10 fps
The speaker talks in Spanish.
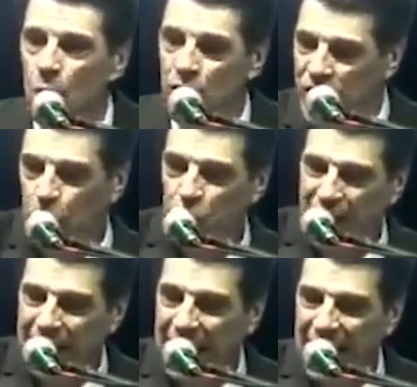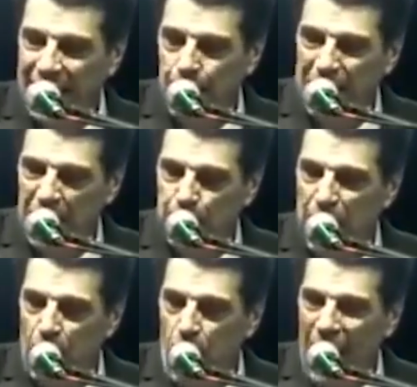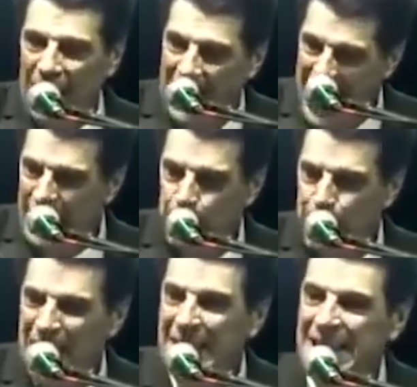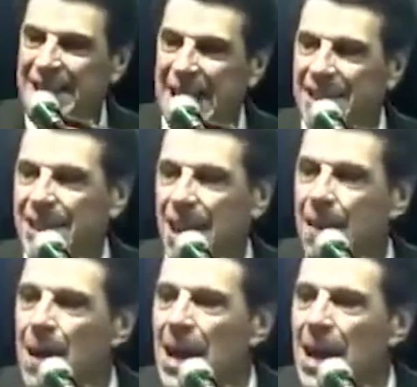un um chico satanista me disparó a 10 pies de distancia